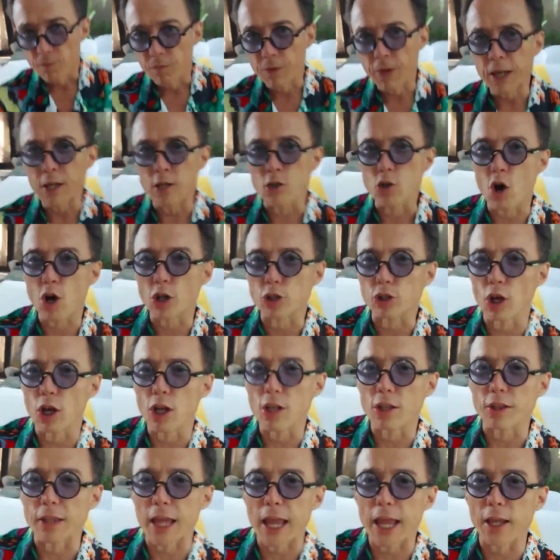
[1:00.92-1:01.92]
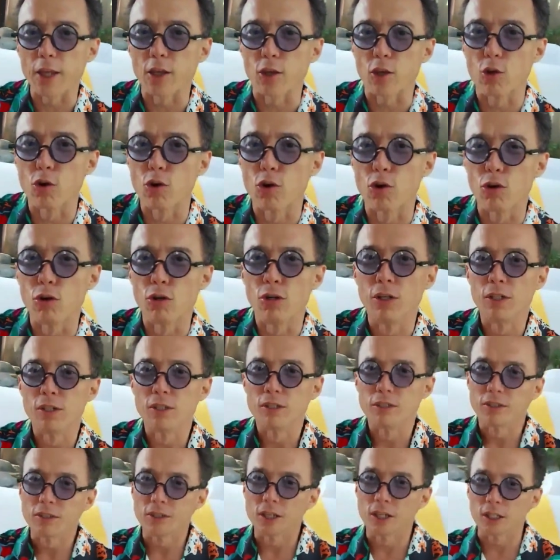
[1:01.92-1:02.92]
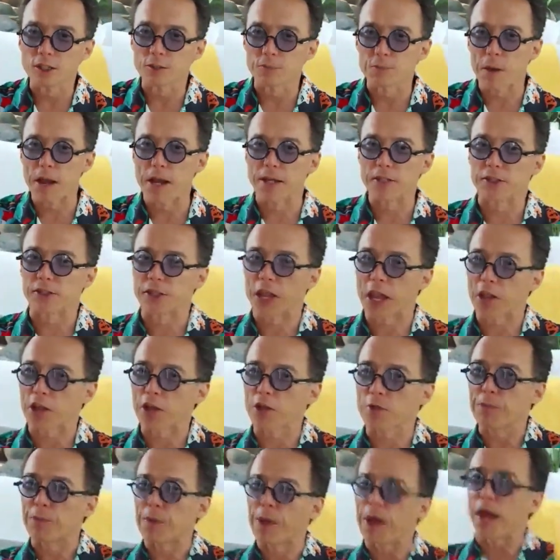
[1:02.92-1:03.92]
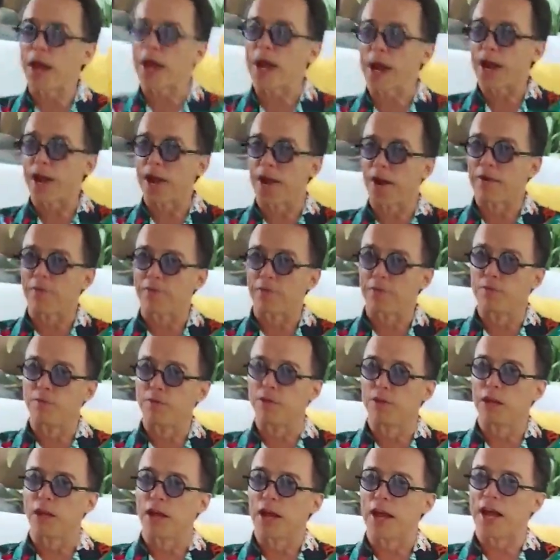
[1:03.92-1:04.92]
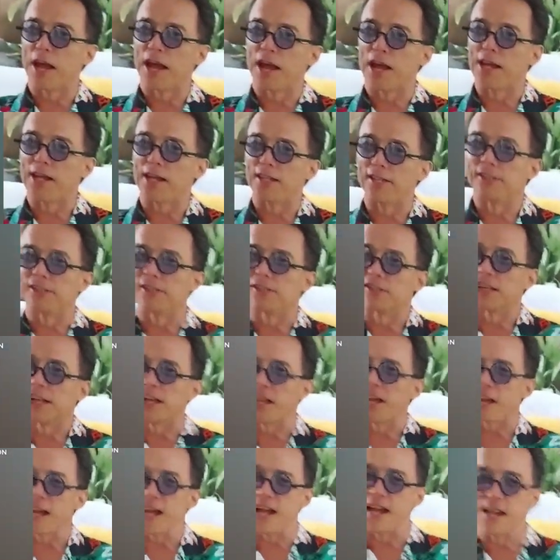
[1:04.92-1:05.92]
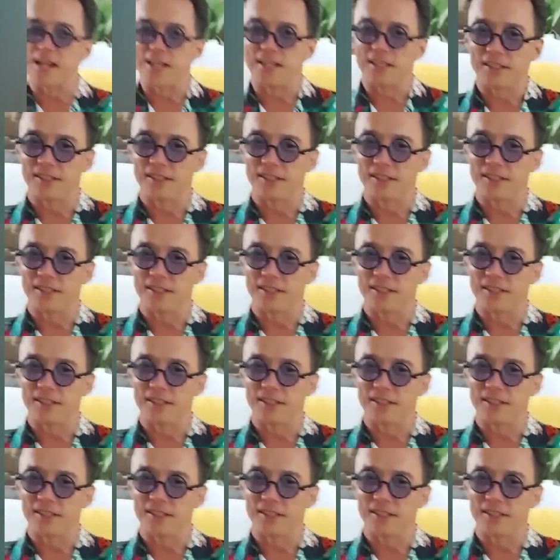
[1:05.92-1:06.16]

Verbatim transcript: Team Cotton, thank you. This is my second pair for you guys. Huh?